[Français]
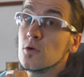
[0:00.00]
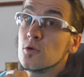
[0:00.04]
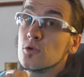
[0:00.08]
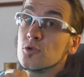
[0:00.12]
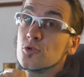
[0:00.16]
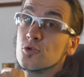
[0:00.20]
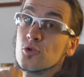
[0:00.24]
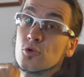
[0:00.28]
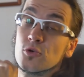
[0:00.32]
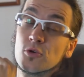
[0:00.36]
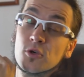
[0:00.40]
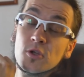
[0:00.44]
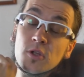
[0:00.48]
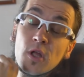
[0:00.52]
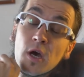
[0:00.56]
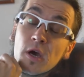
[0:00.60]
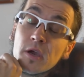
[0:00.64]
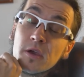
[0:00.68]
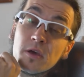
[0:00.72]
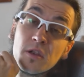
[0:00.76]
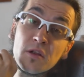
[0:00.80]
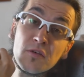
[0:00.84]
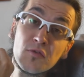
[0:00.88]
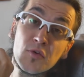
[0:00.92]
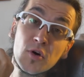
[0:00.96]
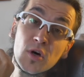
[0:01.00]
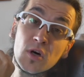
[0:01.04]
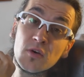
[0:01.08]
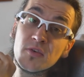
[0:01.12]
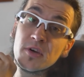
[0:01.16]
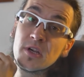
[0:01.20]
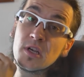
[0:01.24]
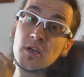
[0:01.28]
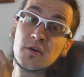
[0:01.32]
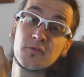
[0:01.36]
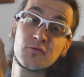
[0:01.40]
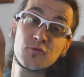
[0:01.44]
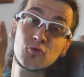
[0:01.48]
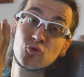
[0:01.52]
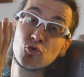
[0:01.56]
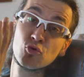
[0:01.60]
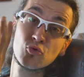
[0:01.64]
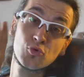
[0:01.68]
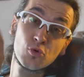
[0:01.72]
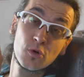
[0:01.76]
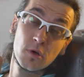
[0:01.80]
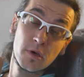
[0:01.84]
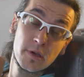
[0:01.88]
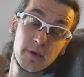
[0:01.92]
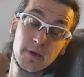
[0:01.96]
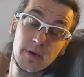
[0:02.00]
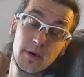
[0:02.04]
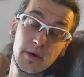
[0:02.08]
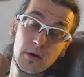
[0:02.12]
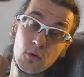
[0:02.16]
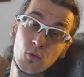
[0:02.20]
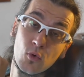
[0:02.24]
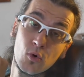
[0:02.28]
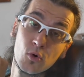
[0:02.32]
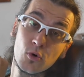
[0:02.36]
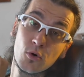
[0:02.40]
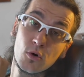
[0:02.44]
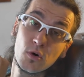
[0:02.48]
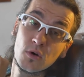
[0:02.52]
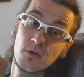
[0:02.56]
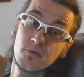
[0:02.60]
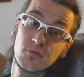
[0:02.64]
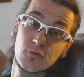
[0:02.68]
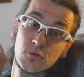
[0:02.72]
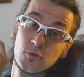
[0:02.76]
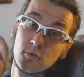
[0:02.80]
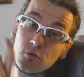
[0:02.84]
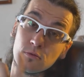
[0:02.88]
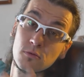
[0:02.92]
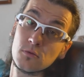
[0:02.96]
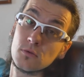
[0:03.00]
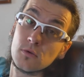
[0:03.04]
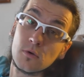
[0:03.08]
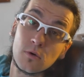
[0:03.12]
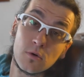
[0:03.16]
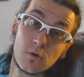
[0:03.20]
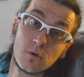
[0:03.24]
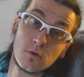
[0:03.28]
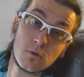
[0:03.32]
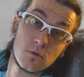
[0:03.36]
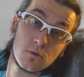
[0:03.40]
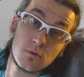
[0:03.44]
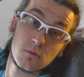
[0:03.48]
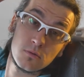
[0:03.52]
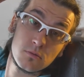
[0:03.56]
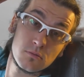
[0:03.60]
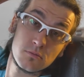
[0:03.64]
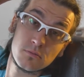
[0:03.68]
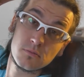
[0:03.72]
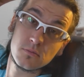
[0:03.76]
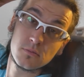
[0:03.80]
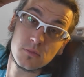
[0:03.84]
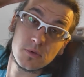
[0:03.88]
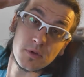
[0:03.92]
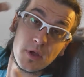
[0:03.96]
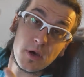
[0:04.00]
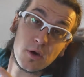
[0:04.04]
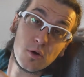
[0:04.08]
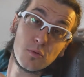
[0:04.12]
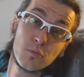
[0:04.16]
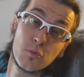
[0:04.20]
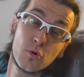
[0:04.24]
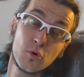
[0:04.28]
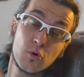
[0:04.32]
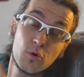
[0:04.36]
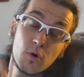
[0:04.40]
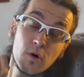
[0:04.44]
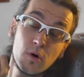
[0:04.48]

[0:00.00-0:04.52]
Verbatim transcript: Ce qui n'a rien à voir avec la fusion nucléaire ou encore la fusion euh, Dragon Ball